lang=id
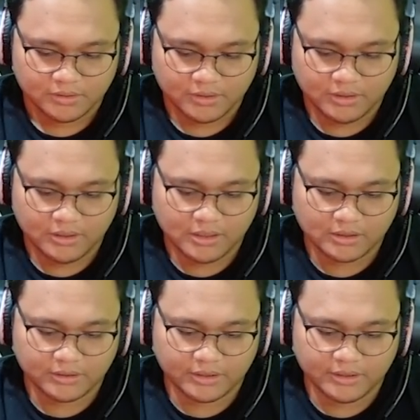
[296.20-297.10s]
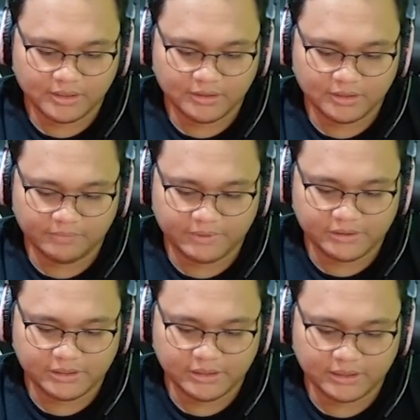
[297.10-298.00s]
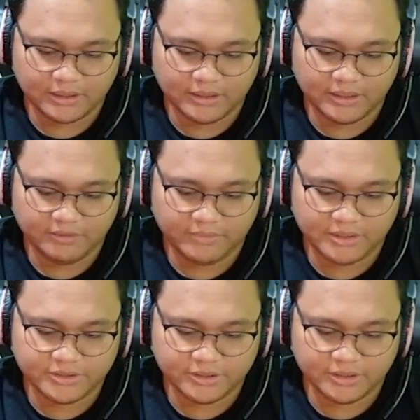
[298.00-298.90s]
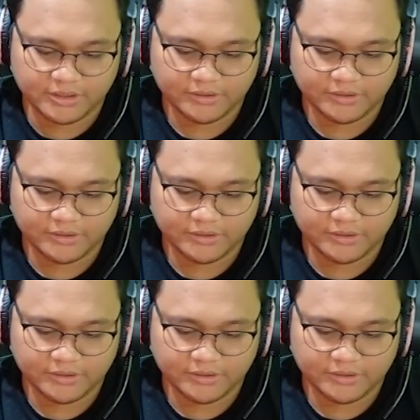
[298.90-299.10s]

Tiga ternyata physical damage-nya.